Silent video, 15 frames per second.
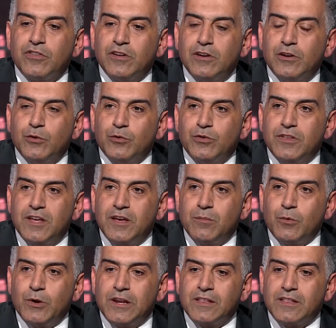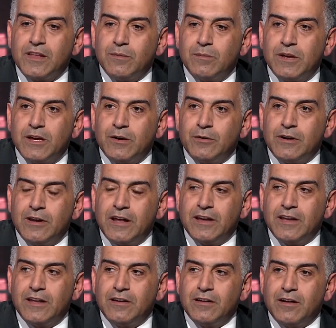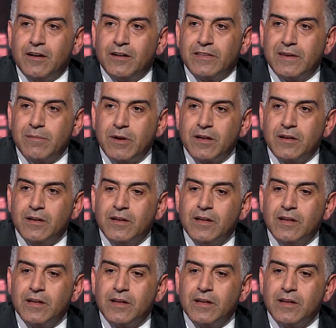لقدام وللتنميه وللاجيال القادمه